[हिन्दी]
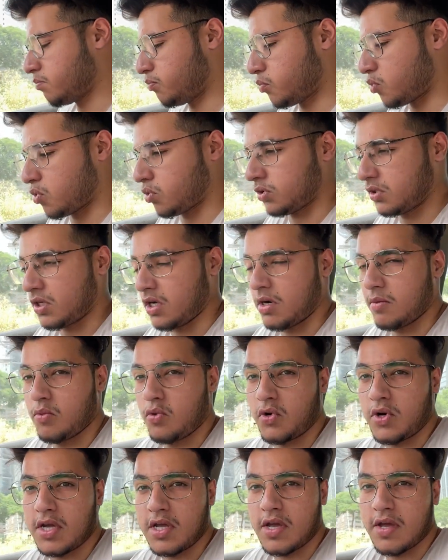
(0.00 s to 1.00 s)
बहुत गर्म हो
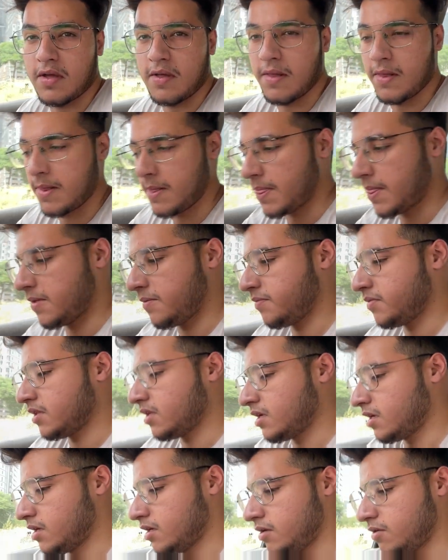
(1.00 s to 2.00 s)
गई है
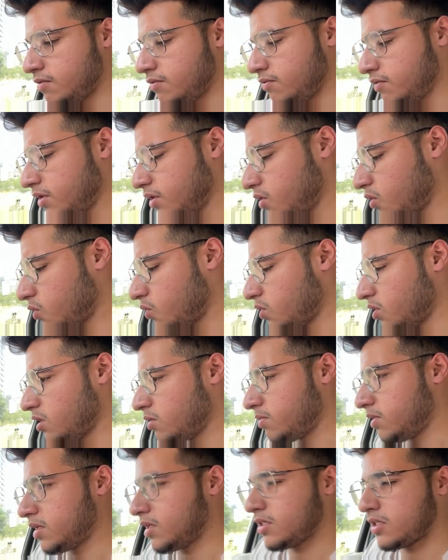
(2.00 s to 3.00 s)
विंडो खोलनी
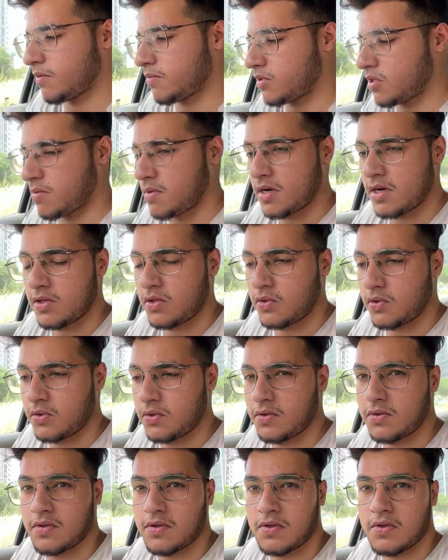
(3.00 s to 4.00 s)
पड़ेगी सबसे
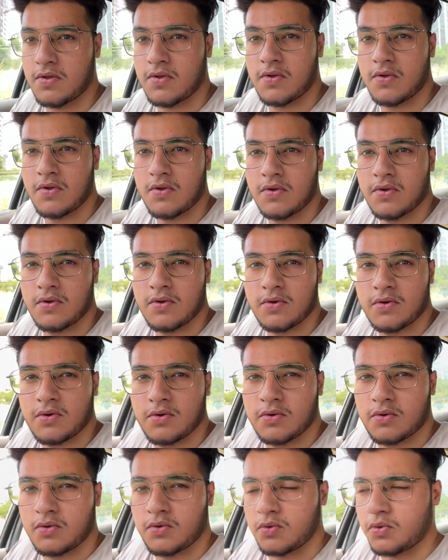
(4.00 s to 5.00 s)
पहले
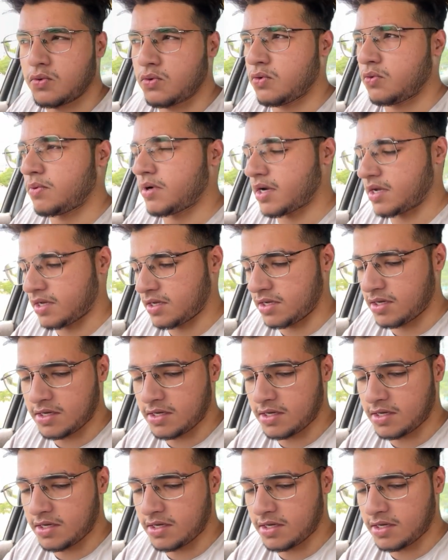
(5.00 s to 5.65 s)
तो ओ भाई